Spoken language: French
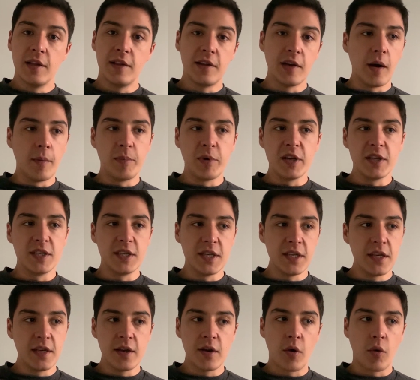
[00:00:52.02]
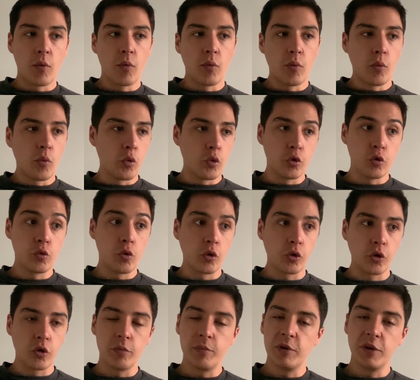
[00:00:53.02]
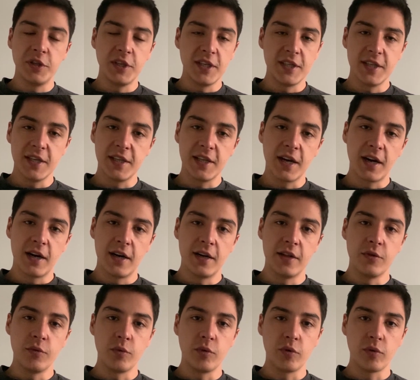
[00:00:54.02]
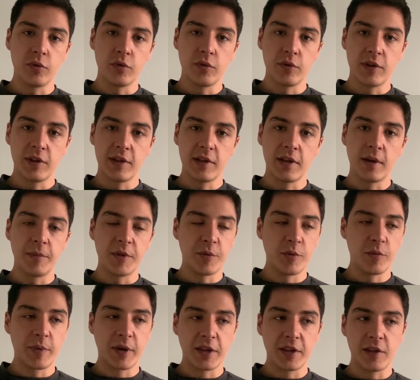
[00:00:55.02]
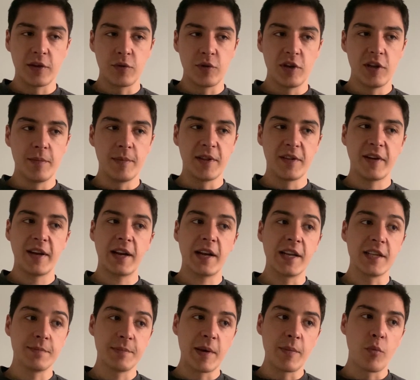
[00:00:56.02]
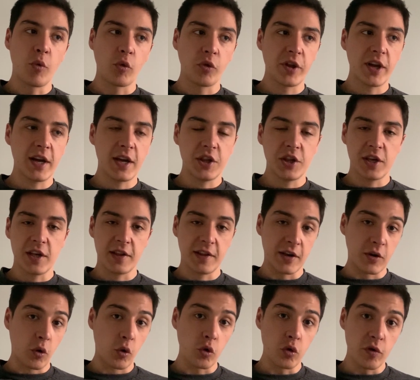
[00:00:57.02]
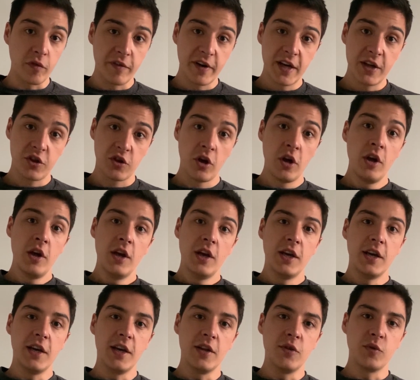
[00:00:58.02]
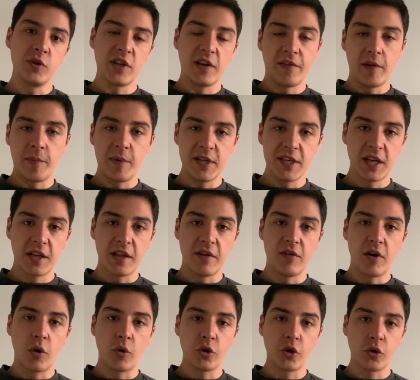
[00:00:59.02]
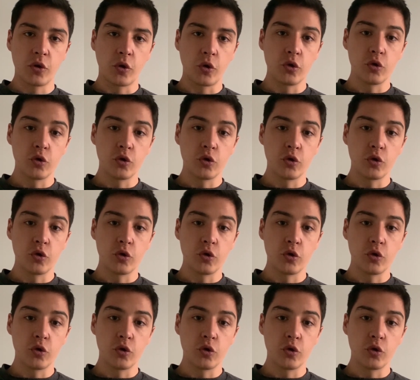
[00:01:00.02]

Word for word: c'est un plaisir, on, joue entre potes, etc. Donc euh, c'est un petit peu particulier, mais c'est vrai que l'aspect montage est assez chronophage, et donc ça fait plaisir d'avoir autant de